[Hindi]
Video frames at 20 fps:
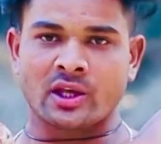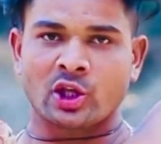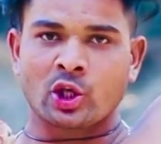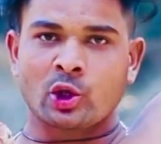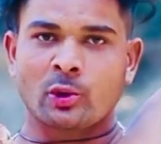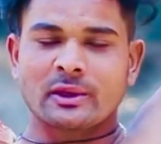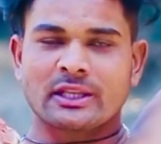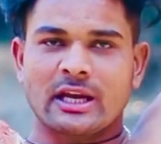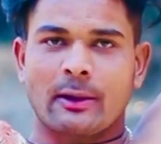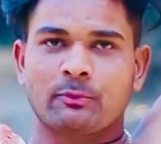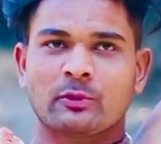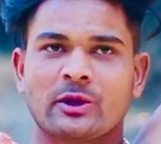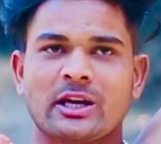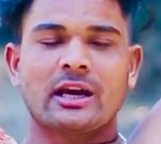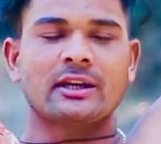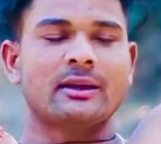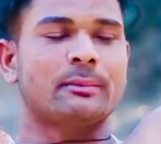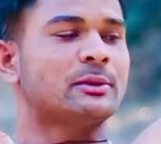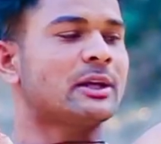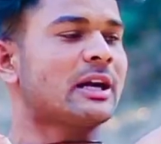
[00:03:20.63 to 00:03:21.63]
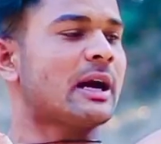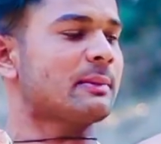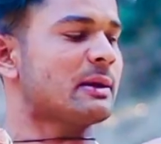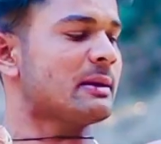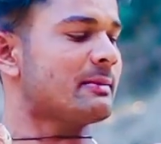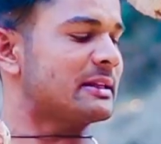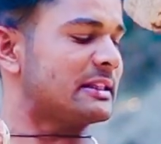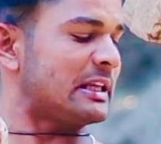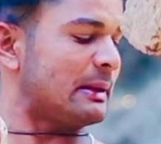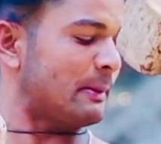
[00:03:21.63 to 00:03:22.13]
क्योंकि जब कि जब तक आपकी
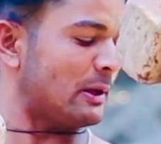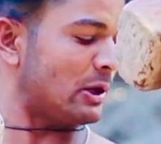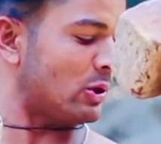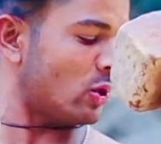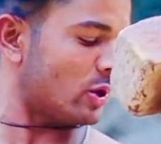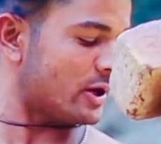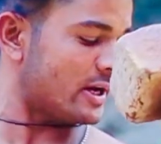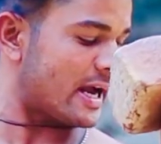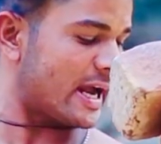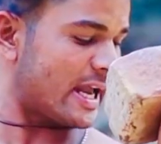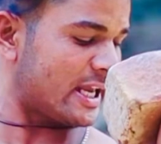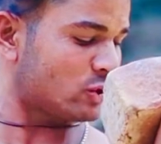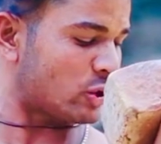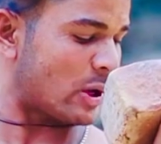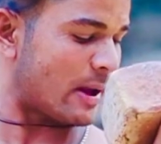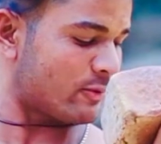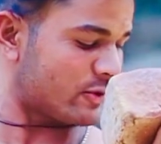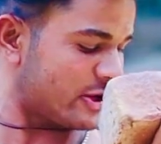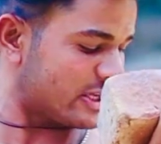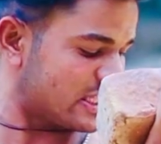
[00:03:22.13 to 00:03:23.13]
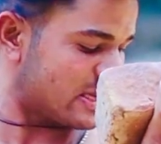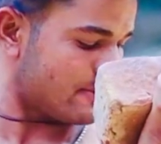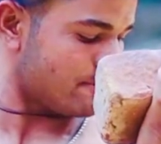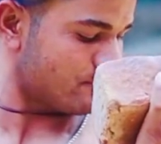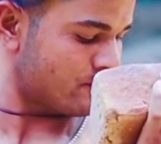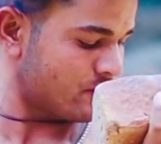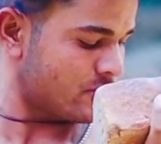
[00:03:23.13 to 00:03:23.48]
मसल पे लोड ना आए तो आपको एकदम